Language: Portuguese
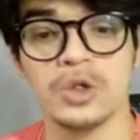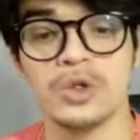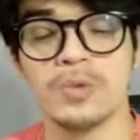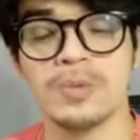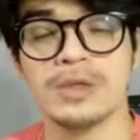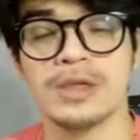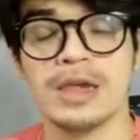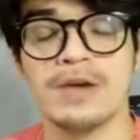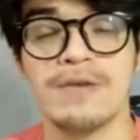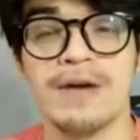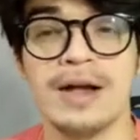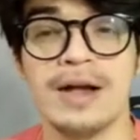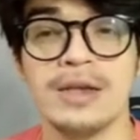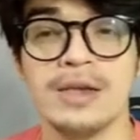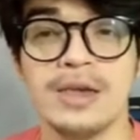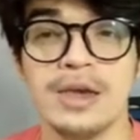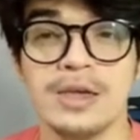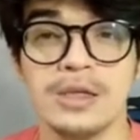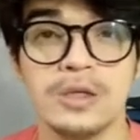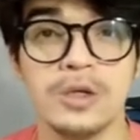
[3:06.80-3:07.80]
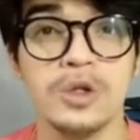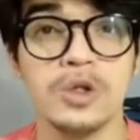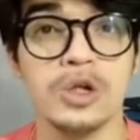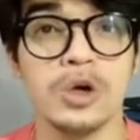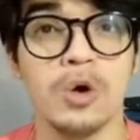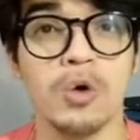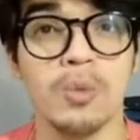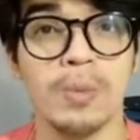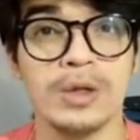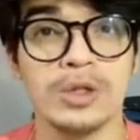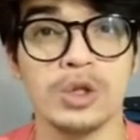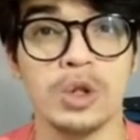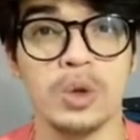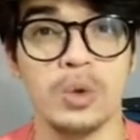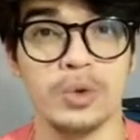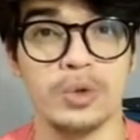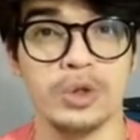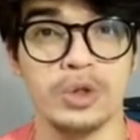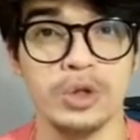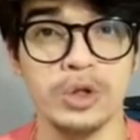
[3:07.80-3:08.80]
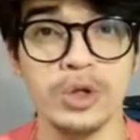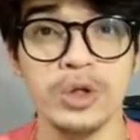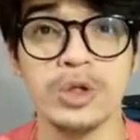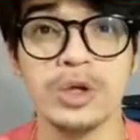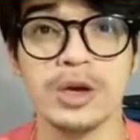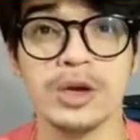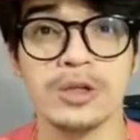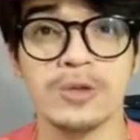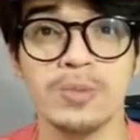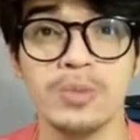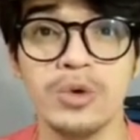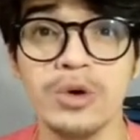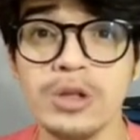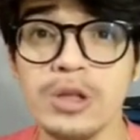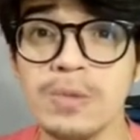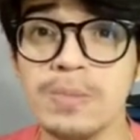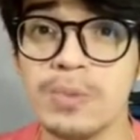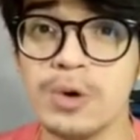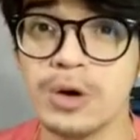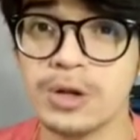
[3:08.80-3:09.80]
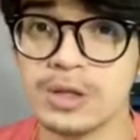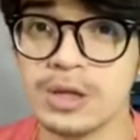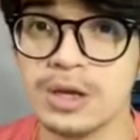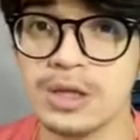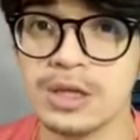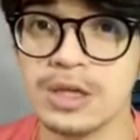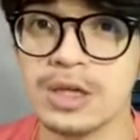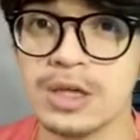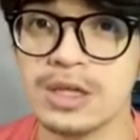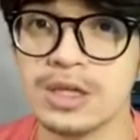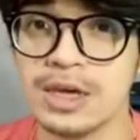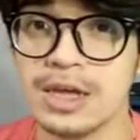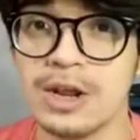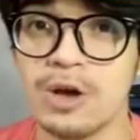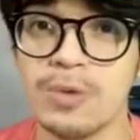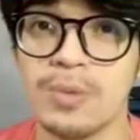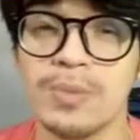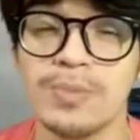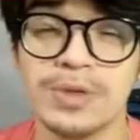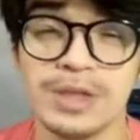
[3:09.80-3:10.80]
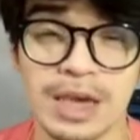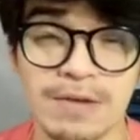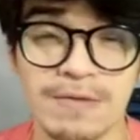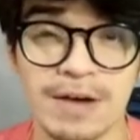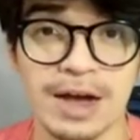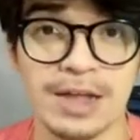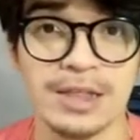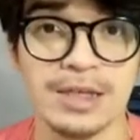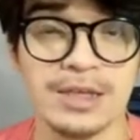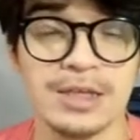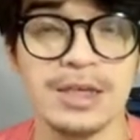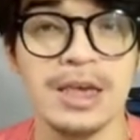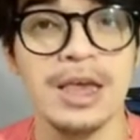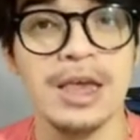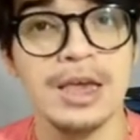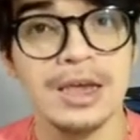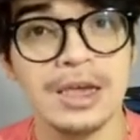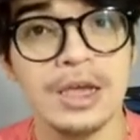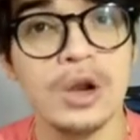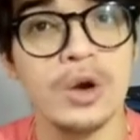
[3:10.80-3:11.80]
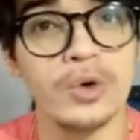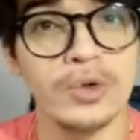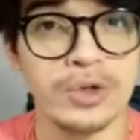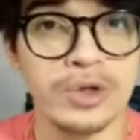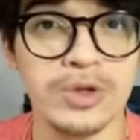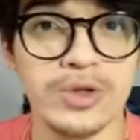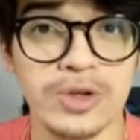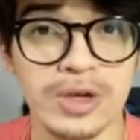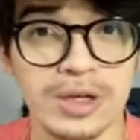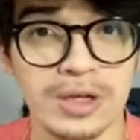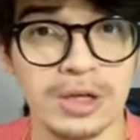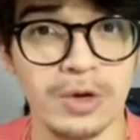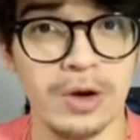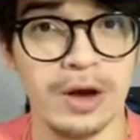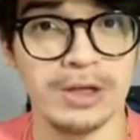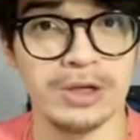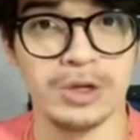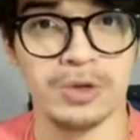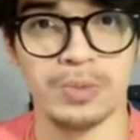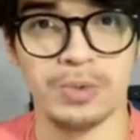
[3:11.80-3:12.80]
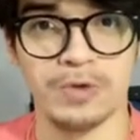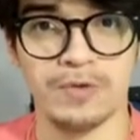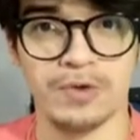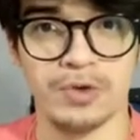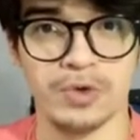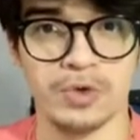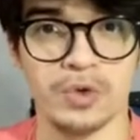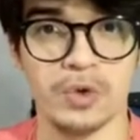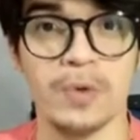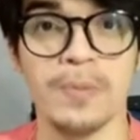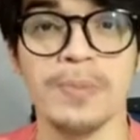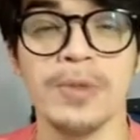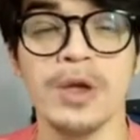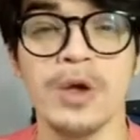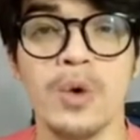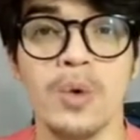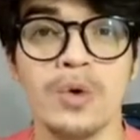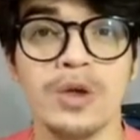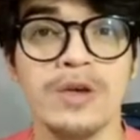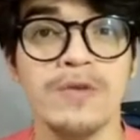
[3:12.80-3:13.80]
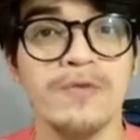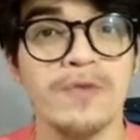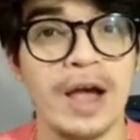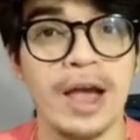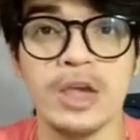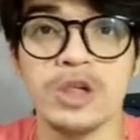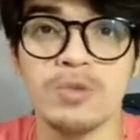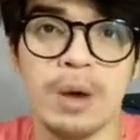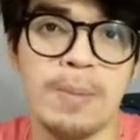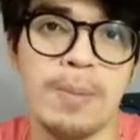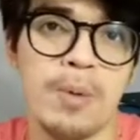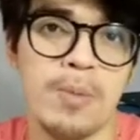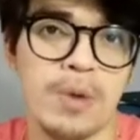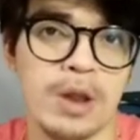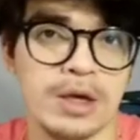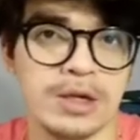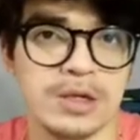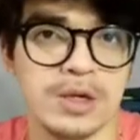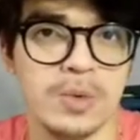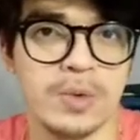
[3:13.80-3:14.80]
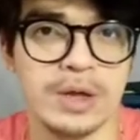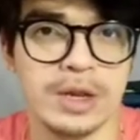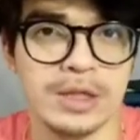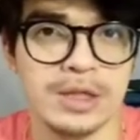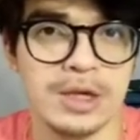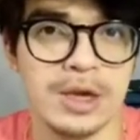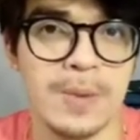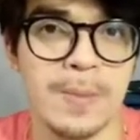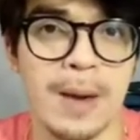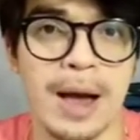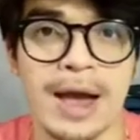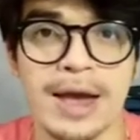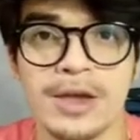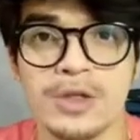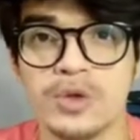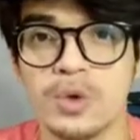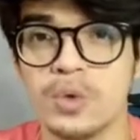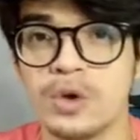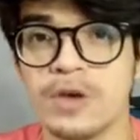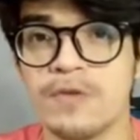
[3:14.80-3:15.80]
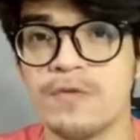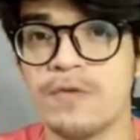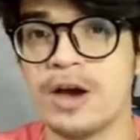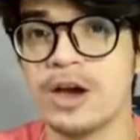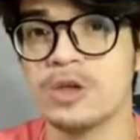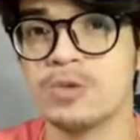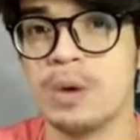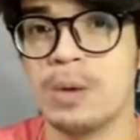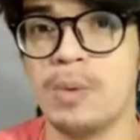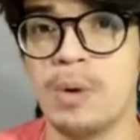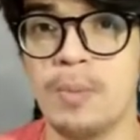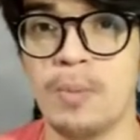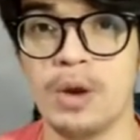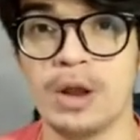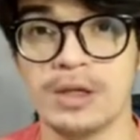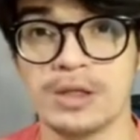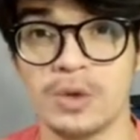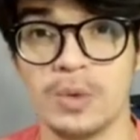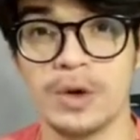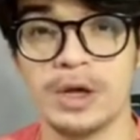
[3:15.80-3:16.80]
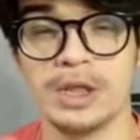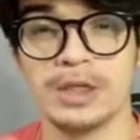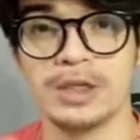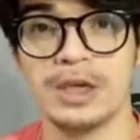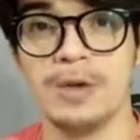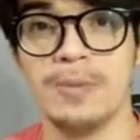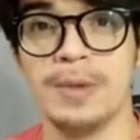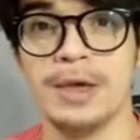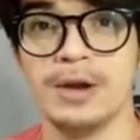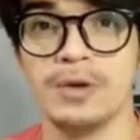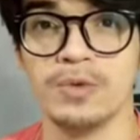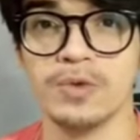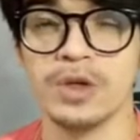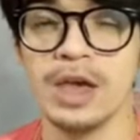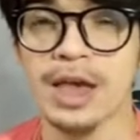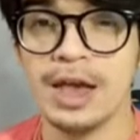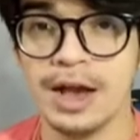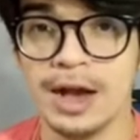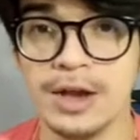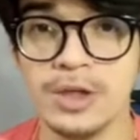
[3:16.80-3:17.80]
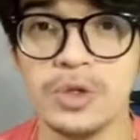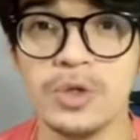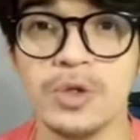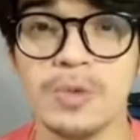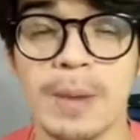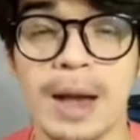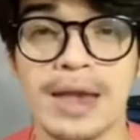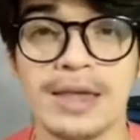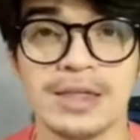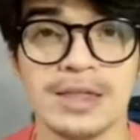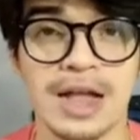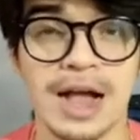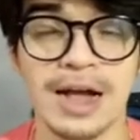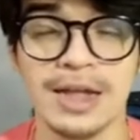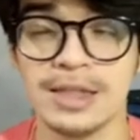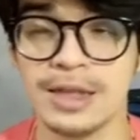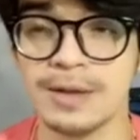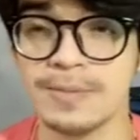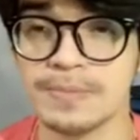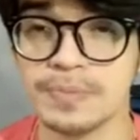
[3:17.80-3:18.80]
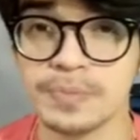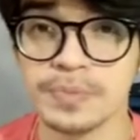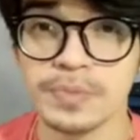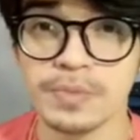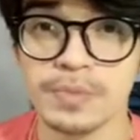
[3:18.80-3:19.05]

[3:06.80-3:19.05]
a gente observar que existem algumas logísticas muito importantes a serem observadas. Que logísticas são são essas, professor? O que faz uma população crescer mais ou o que faz uma população crescer menos? Antes de mais nada,